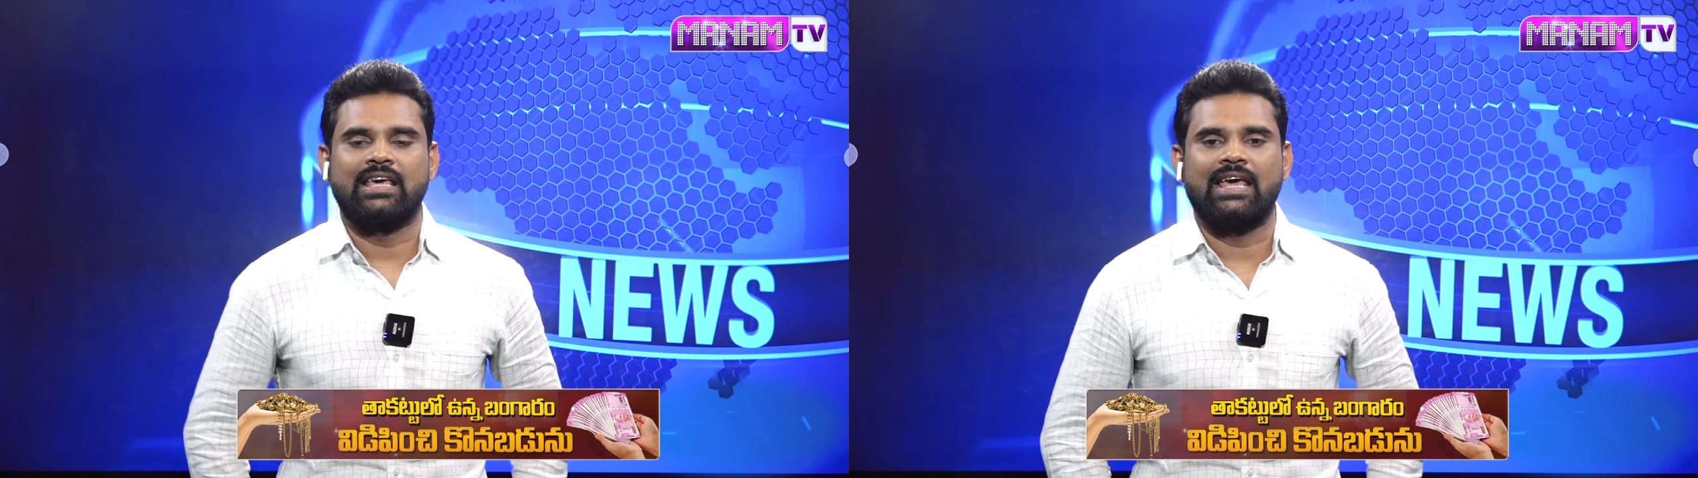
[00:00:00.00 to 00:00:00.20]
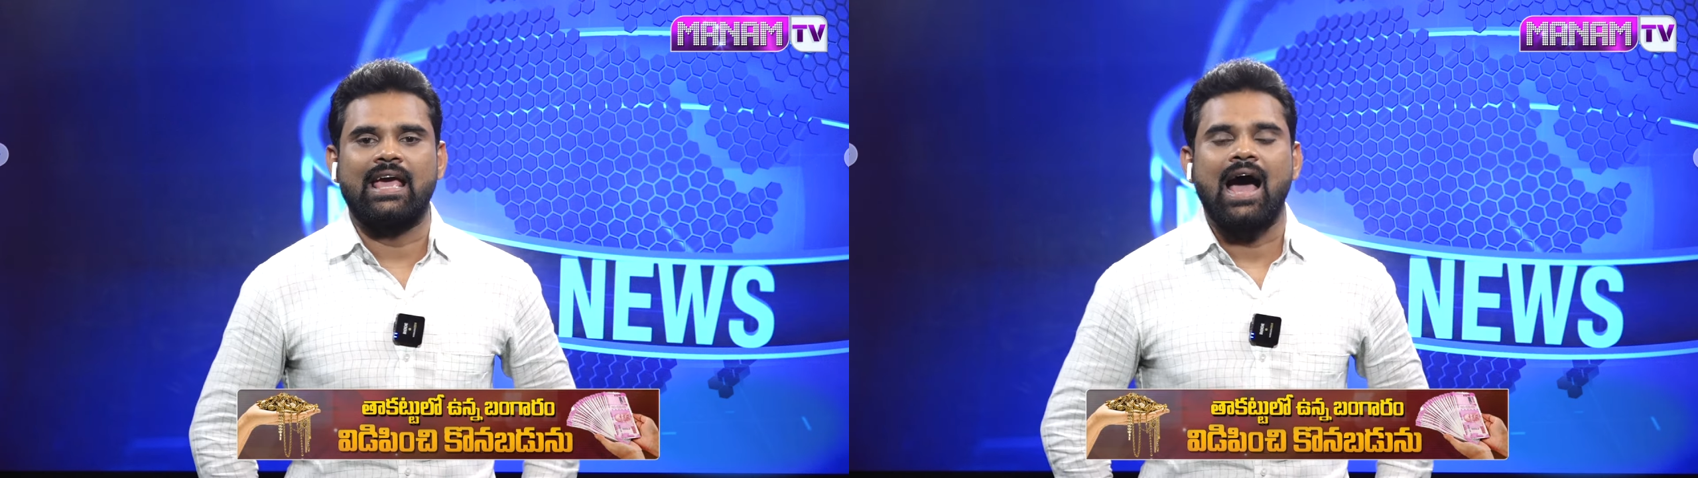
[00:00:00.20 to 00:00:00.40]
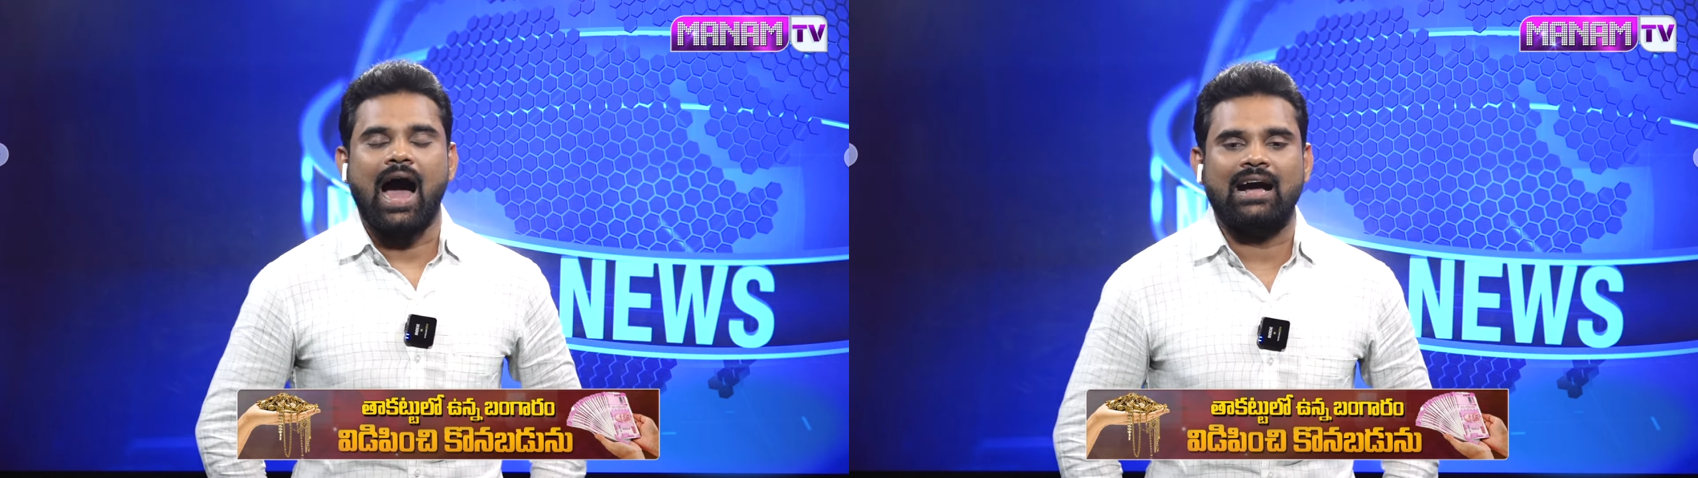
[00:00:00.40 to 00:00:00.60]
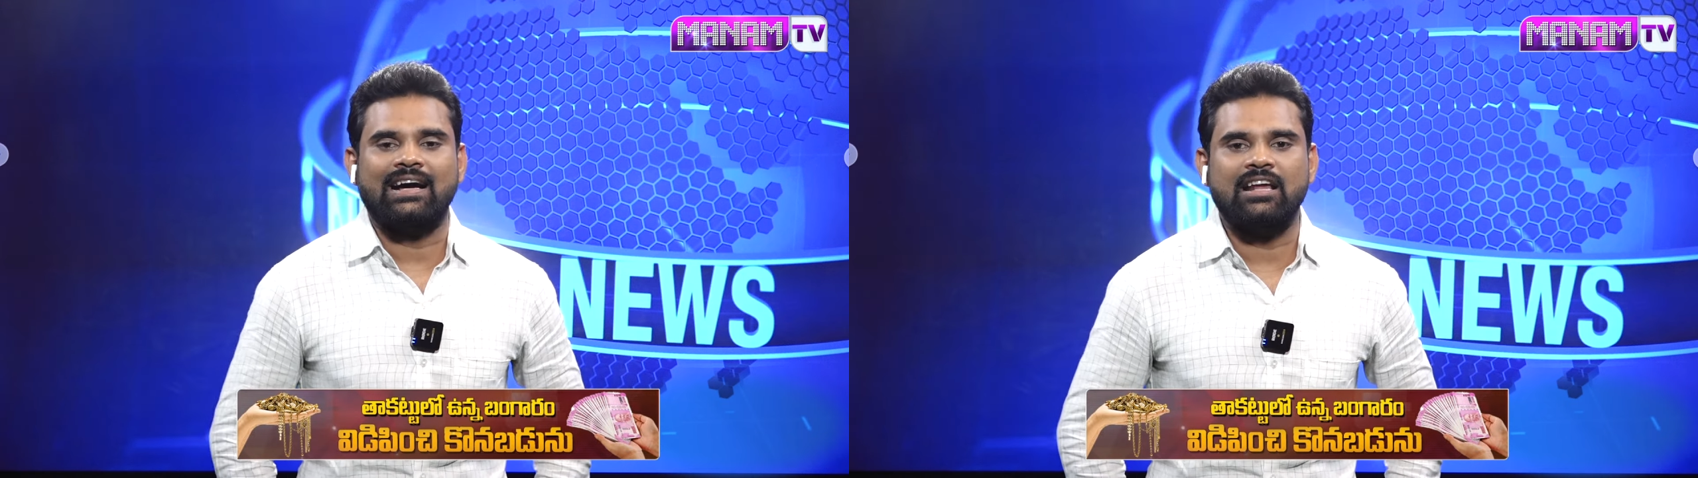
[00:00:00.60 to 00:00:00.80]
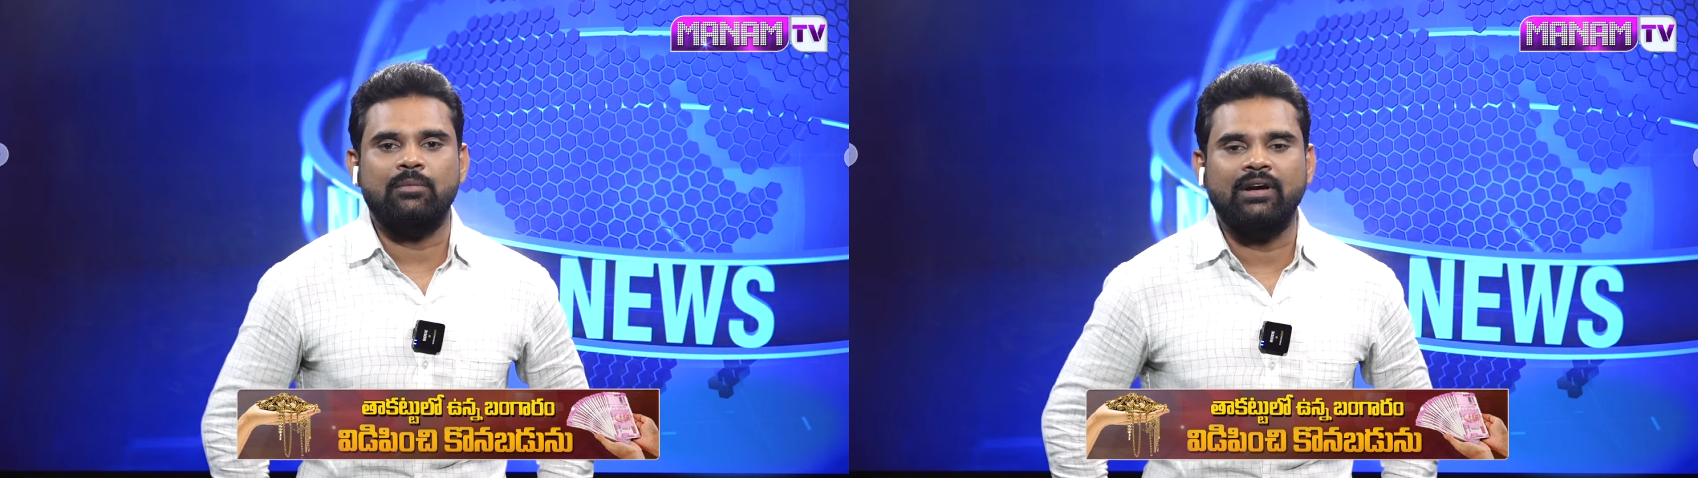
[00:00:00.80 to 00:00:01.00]
ఈ
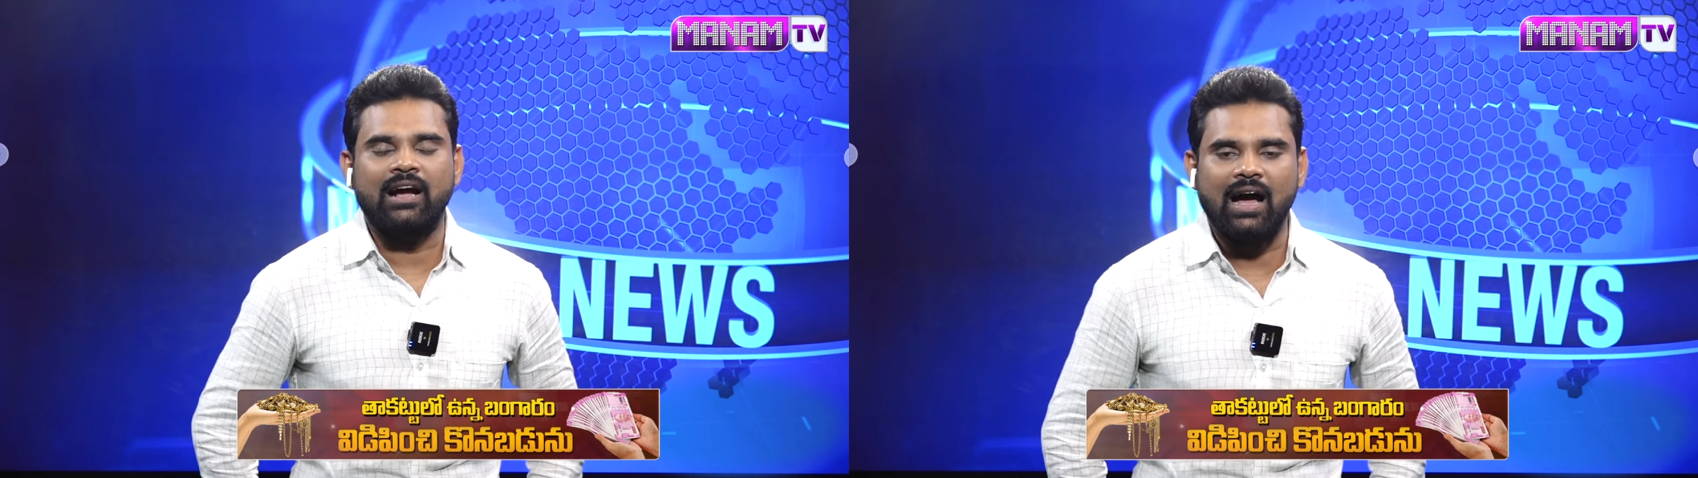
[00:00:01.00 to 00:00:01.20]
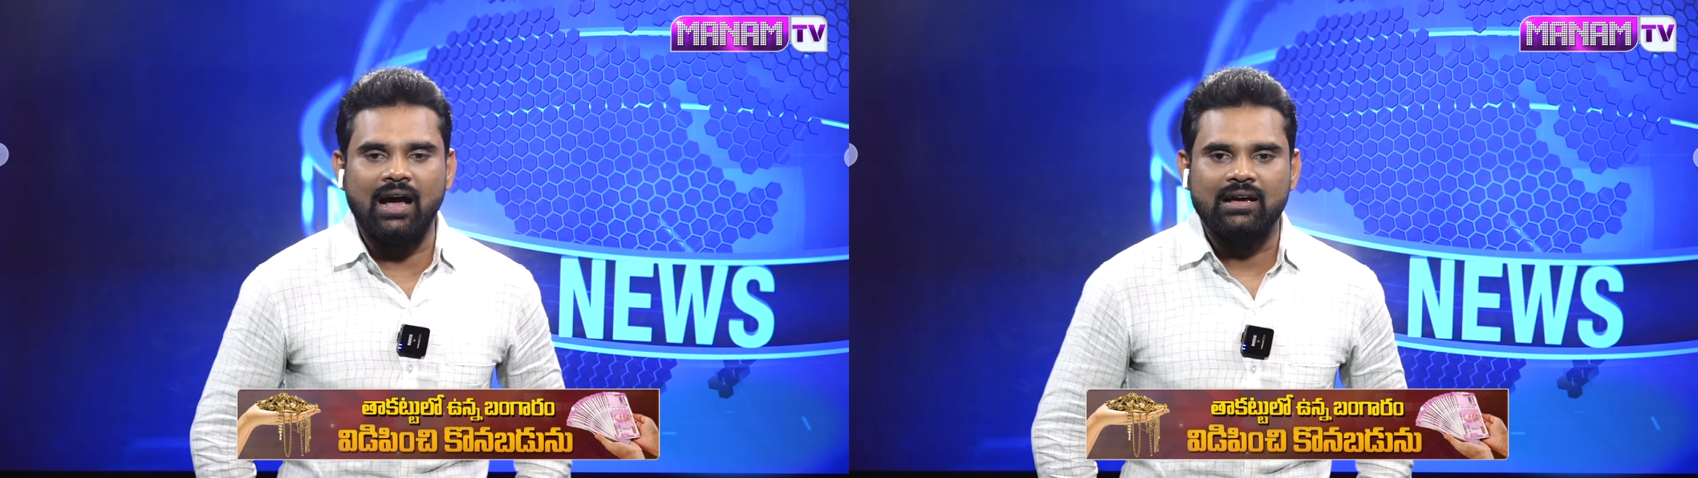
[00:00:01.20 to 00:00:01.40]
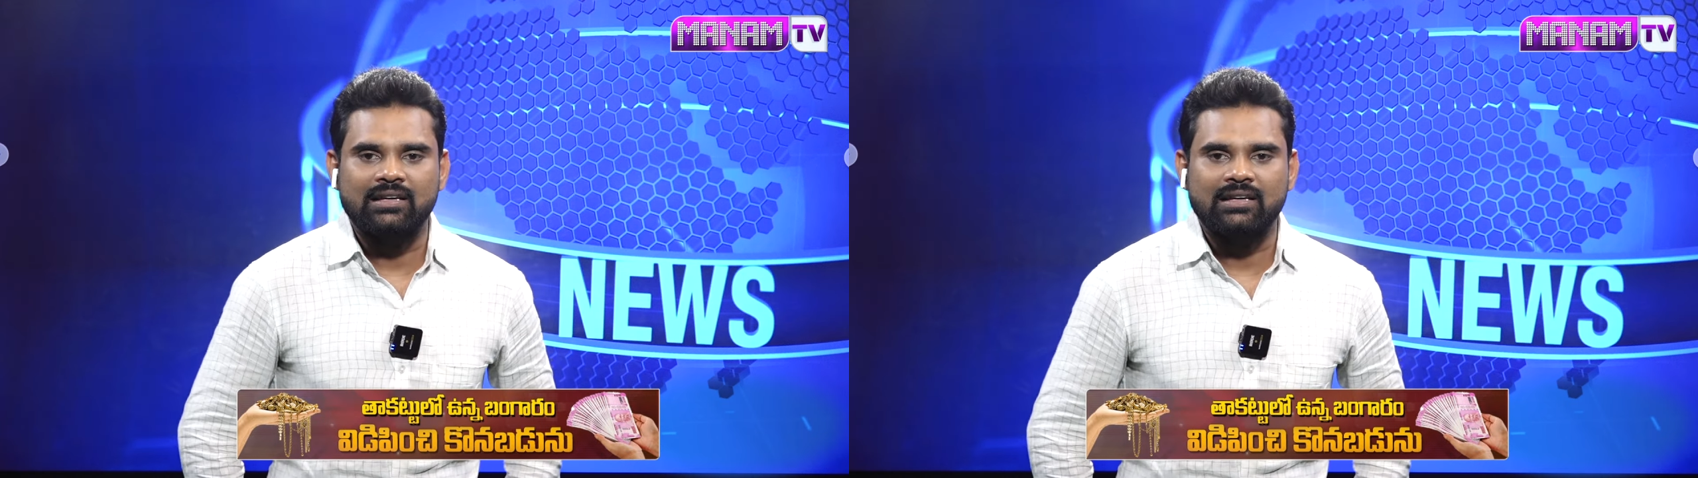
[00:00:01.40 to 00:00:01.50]
అక్రమంగా